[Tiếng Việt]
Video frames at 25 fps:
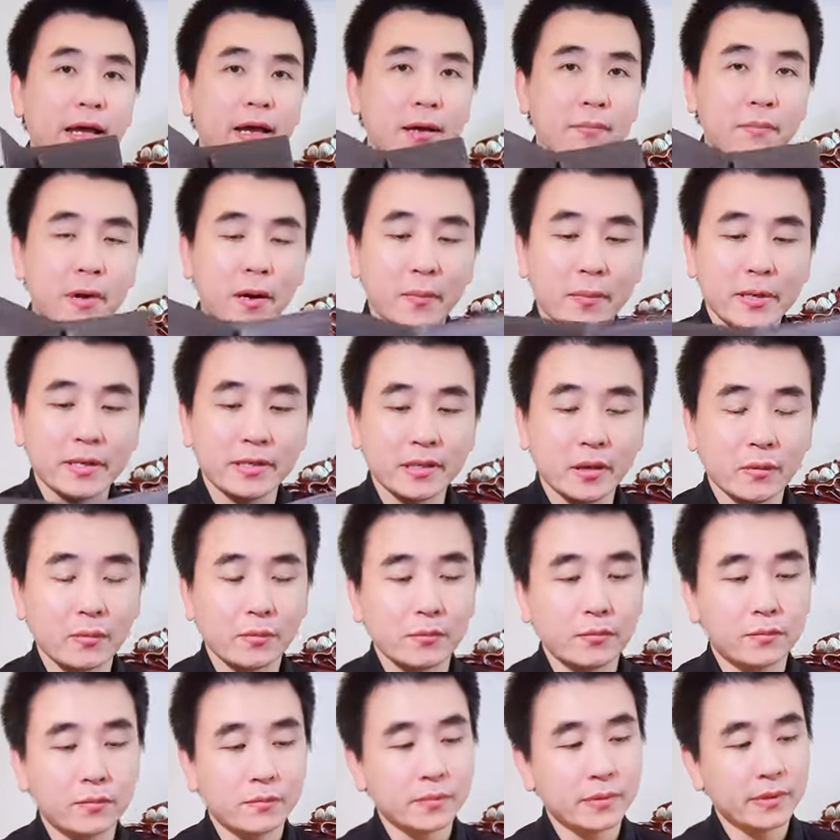kể cả mặt bên
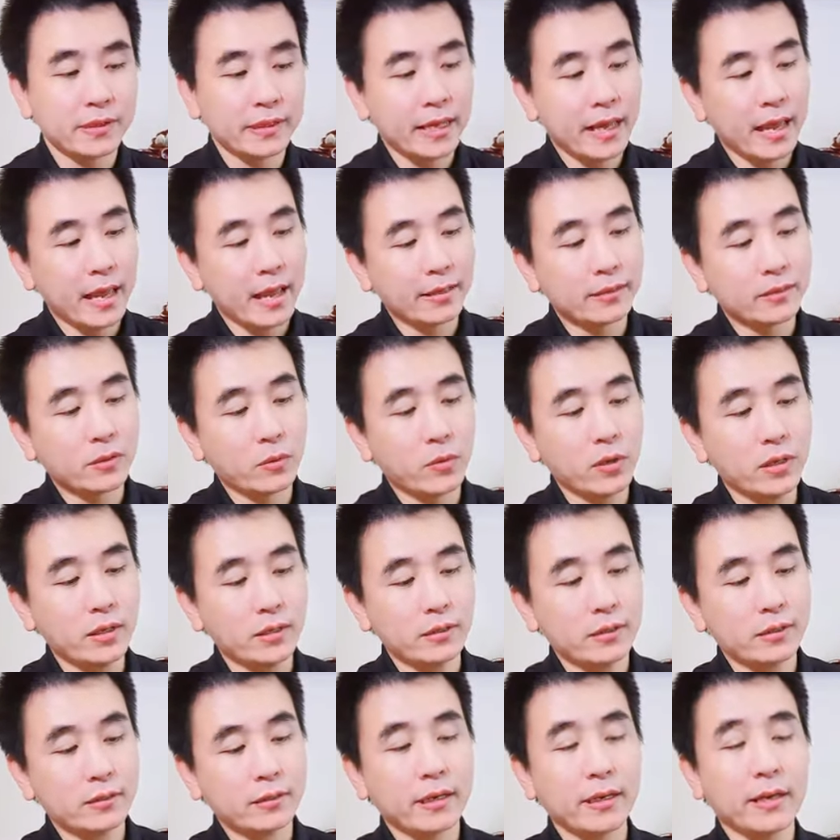trong da
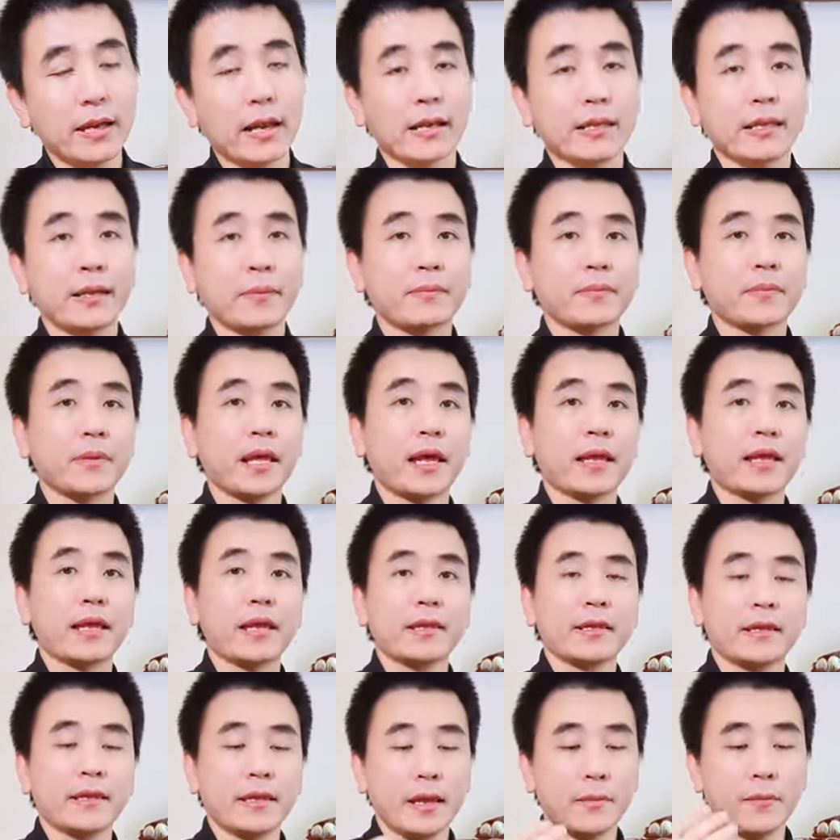Swiss, Kỳ Lân nhập
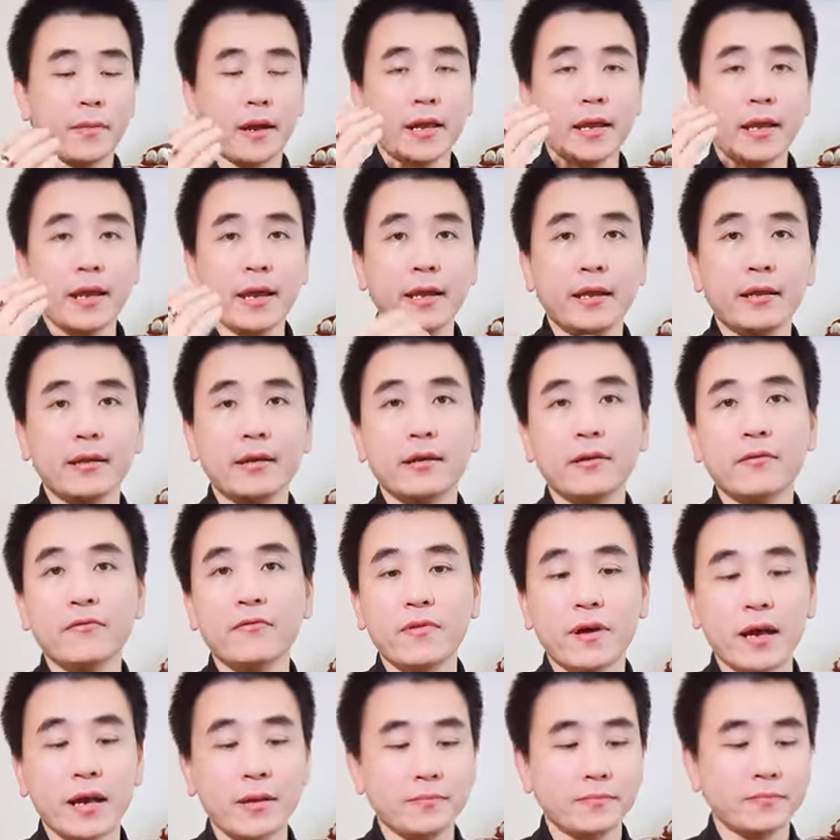tại nhà máy Head ở
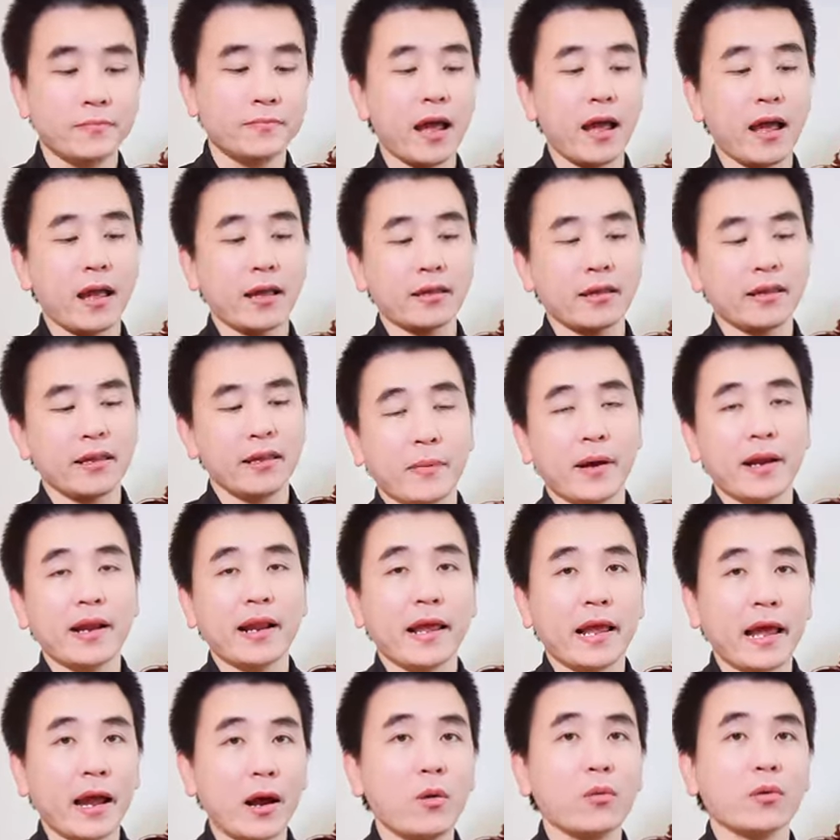Pháp, và nhà máy
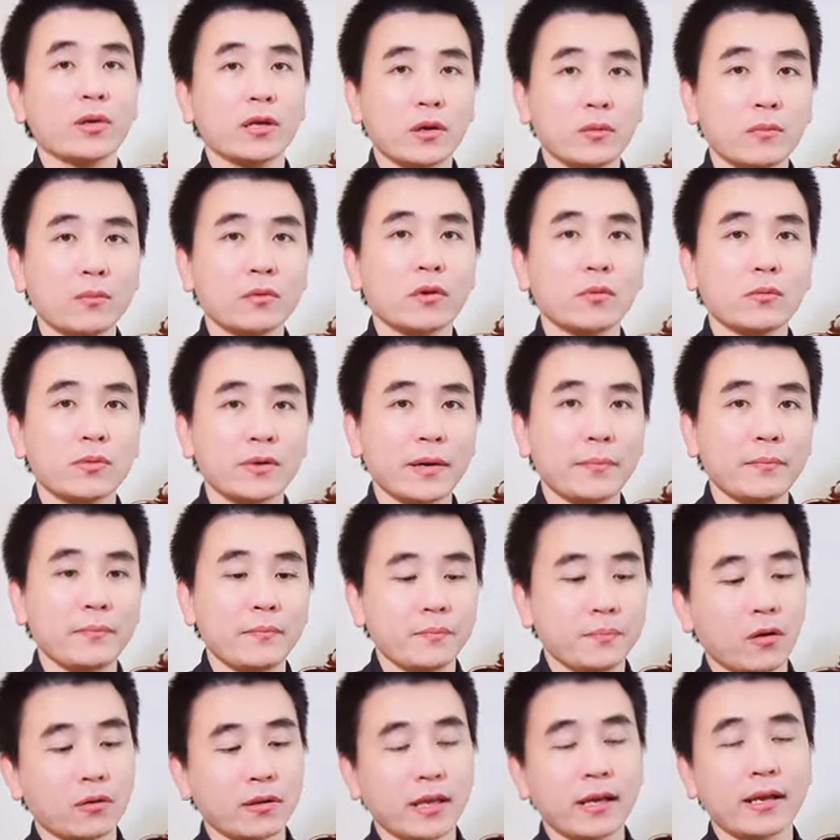này hầu như cũng cung cấp
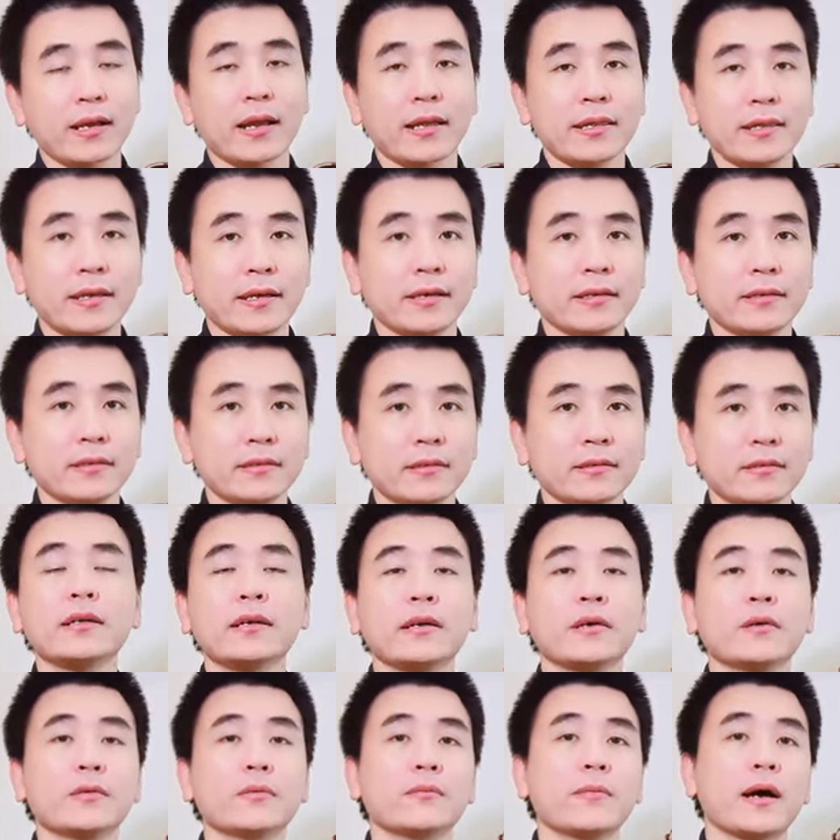cho tất cả những thương
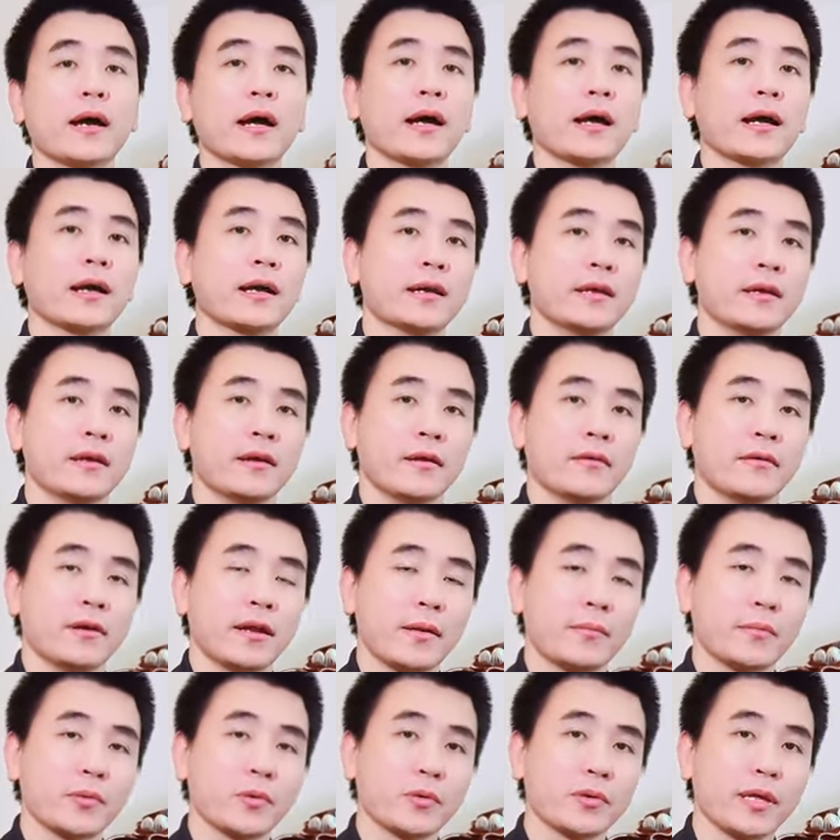hiệu mà
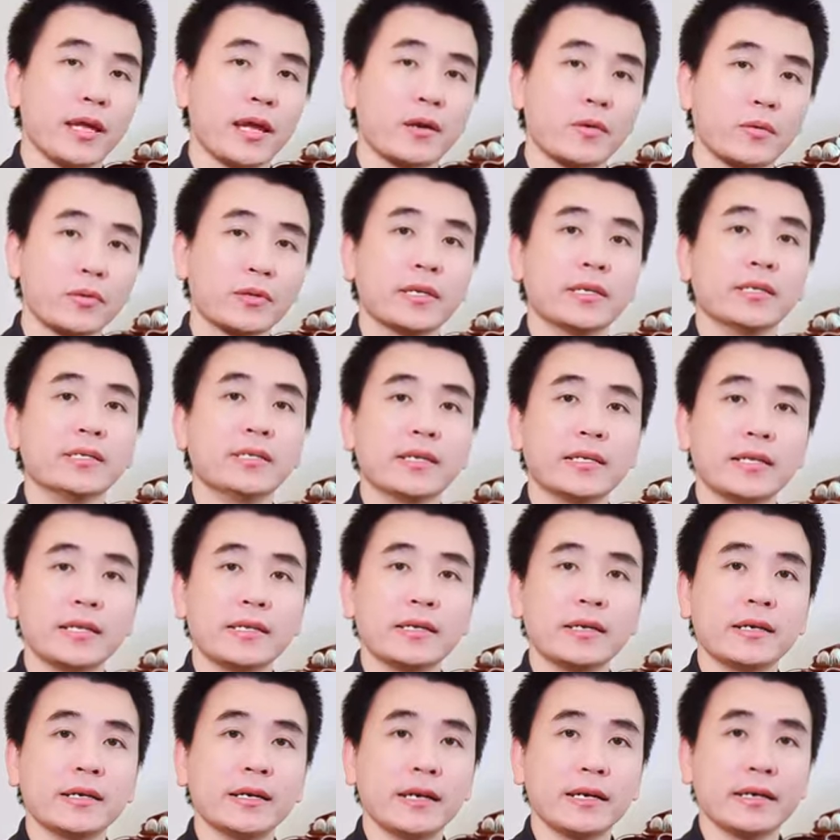làm đồ da nổi tiếng trên
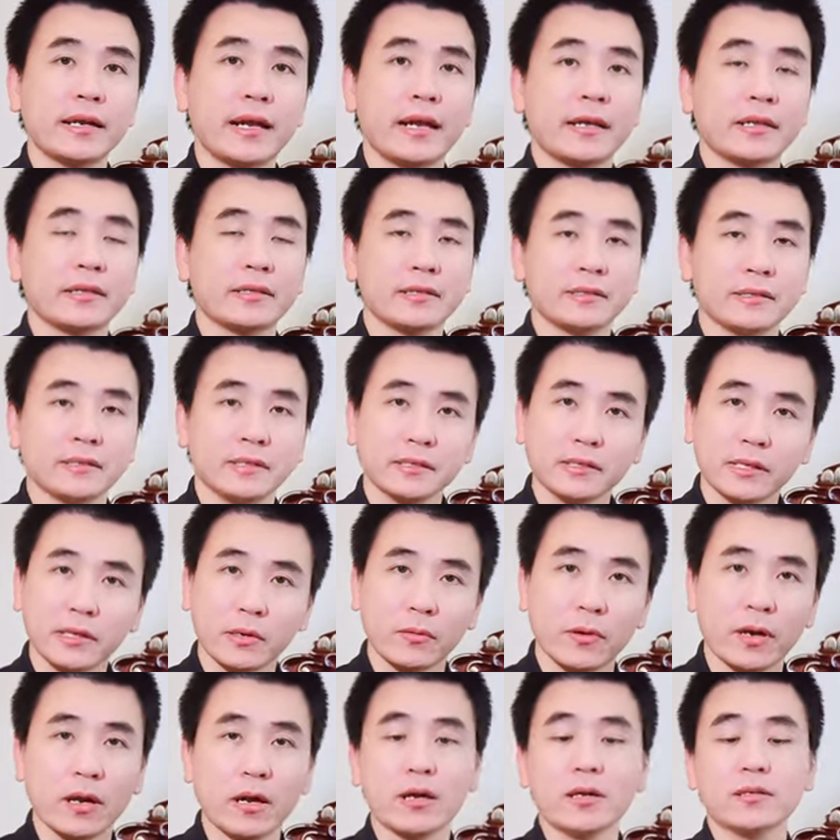thế giới hiện nay, từ những thương
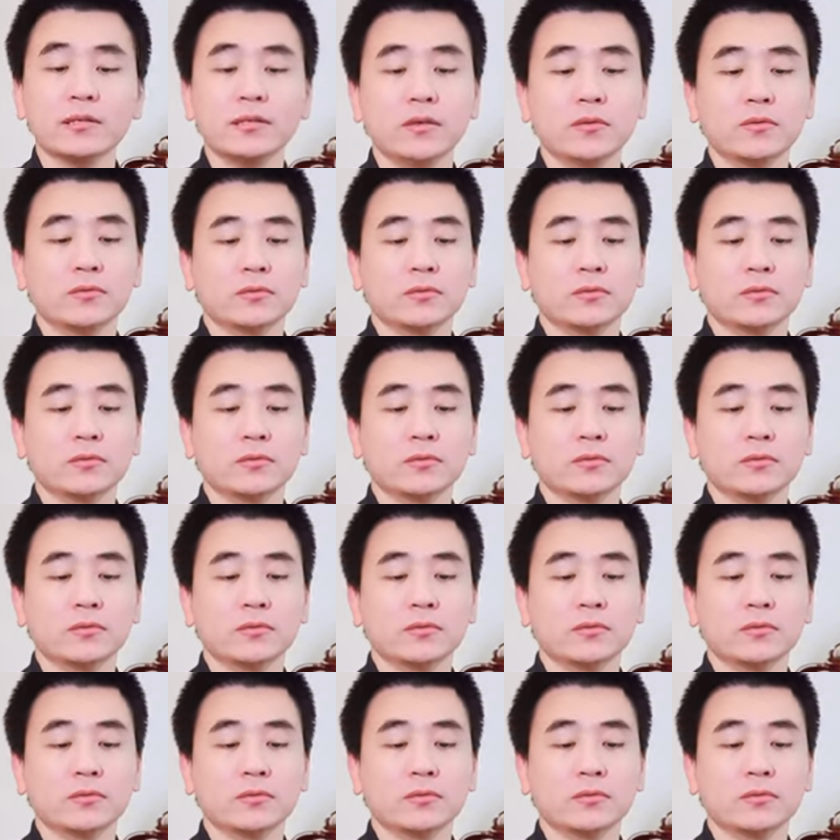hiệu lớn